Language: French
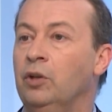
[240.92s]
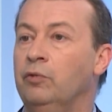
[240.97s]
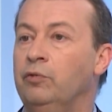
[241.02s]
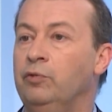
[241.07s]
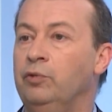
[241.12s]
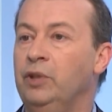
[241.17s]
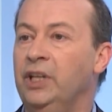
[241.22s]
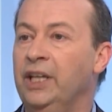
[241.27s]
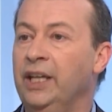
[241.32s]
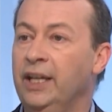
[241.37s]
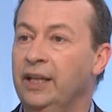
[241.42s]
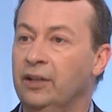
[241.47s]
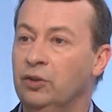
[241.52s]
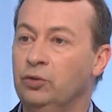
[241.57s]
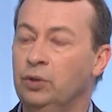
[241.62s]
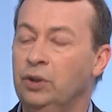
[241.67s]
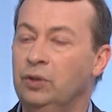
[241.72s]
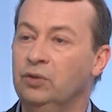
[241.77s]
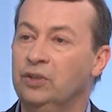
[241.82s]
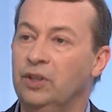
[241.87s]
fouiller et
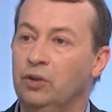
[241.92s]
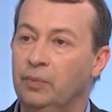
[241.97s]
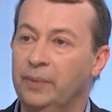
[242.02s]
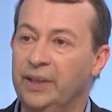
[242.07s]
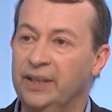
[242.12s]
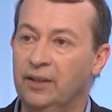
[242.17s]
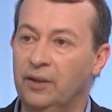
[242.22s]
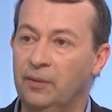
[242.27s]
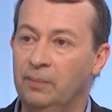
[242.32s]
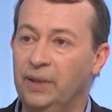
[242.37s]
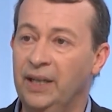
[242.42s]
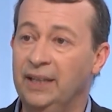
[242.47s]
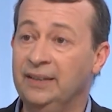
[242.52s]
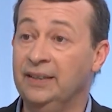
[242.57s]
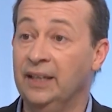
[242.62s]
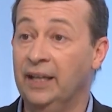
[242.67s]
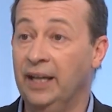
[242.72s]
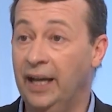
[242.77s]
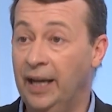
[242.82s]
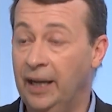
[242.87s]
ensuite nous allons mettre en place
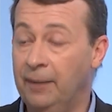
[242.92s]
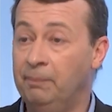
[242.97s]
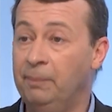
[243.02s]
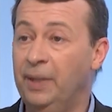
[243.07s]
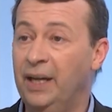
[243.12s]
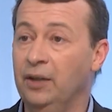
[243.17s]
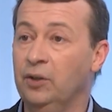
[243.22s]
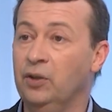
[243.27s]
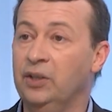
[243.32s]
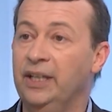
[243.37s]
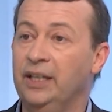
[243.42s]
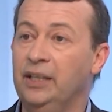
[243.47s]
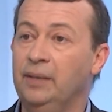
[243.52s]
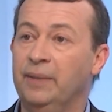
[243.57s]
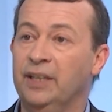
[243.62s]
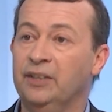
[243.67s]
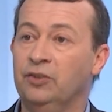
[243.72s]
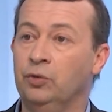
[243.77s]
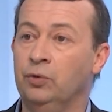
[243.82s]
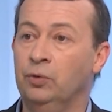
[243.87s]
un parc
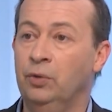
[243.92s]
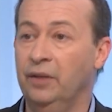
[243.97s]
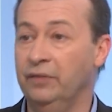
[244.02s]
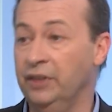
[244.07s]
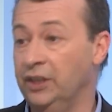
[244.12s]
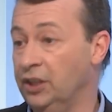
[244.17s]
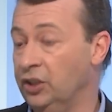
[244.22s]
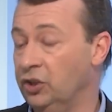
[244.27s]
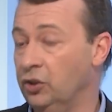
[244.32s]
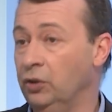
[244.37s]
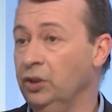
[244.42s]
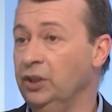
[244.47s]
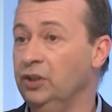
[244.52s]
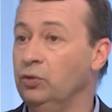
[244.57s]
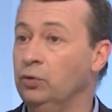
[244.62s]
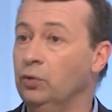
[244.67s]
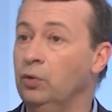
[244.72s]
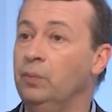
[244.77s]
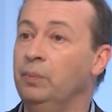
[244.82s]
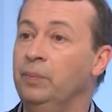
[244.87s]
d'animation avec des gens qui
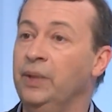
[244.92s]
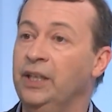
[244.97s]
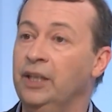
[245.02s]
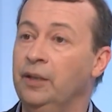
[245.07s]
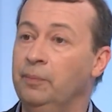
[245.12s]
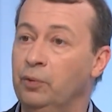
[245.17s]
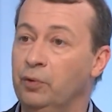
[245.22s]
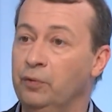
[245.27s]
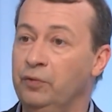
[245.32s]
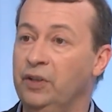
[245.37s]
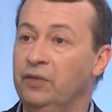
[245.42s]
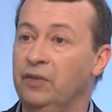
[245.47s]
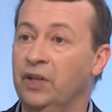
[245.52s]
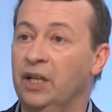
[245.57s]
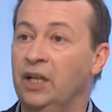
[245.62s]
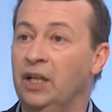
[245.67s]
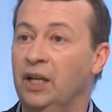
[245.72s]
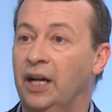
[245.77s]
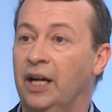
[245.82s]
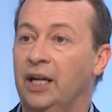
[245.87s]
seront payés pour vivre
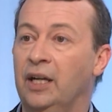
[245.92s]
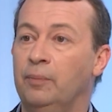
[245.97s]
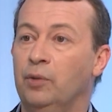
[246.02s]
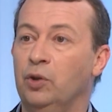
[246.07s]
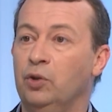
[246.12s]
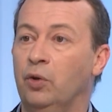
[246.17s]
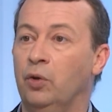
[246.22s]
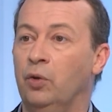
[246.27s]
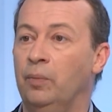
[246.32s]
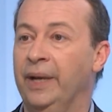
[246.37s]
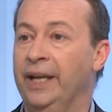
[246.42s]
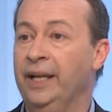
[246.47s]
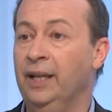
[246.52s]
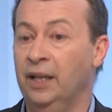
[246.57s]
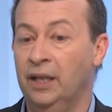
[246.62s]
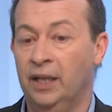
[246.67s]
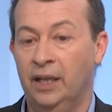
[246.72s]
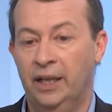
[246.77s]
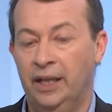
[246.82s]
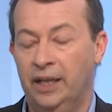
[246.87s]
à la mode romaine.
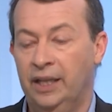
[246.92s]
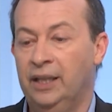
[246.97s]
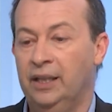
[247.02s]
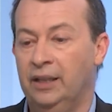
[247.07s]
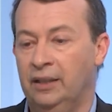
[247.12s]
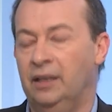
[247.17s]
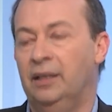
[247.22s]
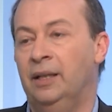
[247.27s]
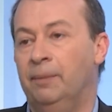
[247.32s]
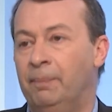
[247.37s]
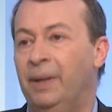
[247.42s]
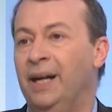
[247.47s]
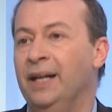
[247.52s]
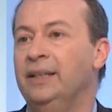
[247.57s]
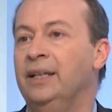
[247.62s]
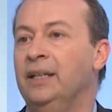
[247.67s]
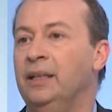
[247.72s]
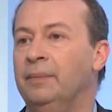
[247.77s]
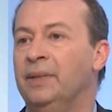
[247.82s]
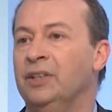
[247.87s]
Et les parcs
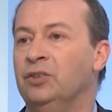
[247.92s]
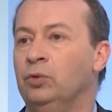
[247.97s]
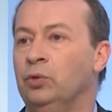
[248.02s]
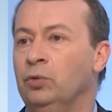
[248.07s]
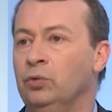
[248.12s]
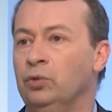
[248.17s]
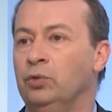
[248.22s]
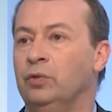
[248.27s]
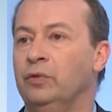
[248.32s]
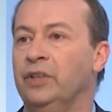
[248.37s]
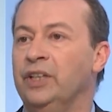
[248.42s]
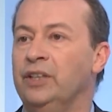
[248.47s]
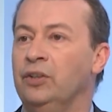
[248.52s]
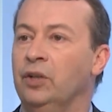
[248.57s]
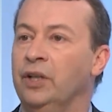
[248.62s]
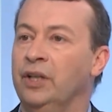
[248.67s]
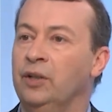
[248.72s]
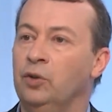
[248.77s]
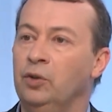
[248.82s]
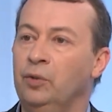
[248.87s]
d'animation sont
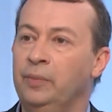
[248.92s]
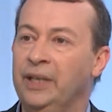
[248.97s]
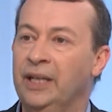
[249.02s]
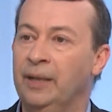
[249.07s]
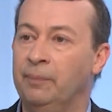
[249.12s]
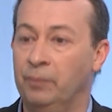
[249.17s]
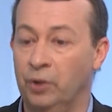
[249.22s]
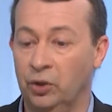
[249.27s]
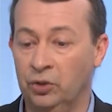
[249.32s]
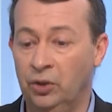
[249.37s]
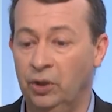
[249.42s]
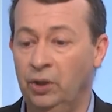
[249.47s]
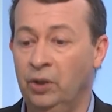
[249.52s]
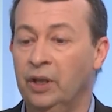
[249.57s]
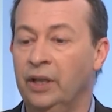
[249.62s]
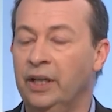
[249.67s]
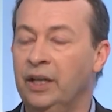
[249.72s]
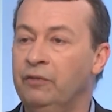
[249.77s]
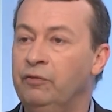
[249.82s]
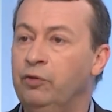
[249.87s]
vecteurs économiques importants
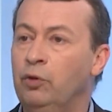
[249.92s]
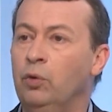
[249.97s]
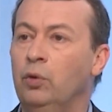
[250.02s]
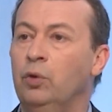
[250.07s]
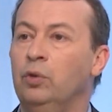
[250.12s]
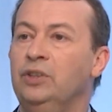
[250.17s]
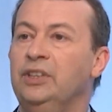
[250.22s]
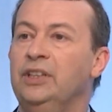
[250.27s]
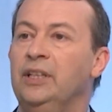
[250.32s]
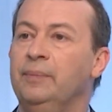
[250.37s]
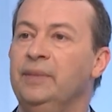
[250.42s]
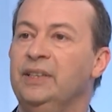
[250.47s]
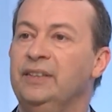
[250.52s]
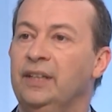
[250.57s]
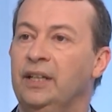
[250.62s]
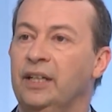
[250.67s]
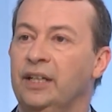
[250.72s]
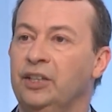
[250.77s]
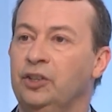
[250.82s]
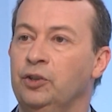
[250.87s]
et vont
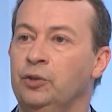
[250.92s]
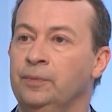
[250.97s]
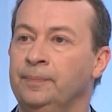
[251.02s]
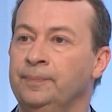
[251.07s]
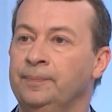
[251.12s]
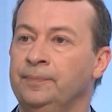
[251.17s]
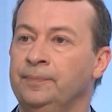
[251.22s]
redynamiser la région.